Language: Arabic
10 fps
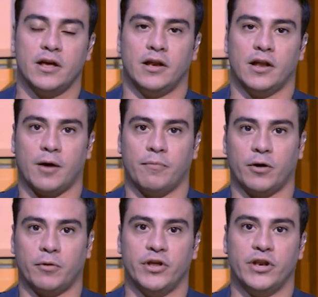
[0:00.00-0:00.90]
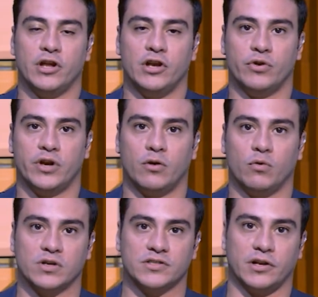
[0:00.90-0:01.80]
اللي عبر من اليونان
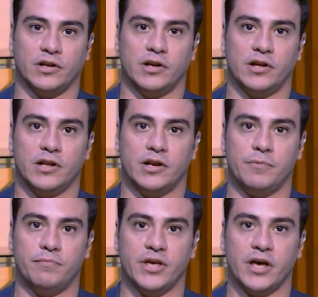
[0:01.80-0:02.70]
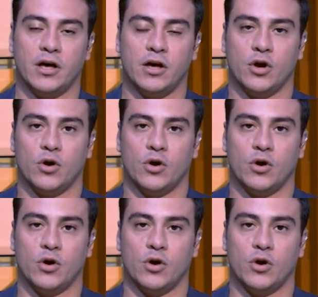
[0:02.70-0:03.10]
ووصل لليبيا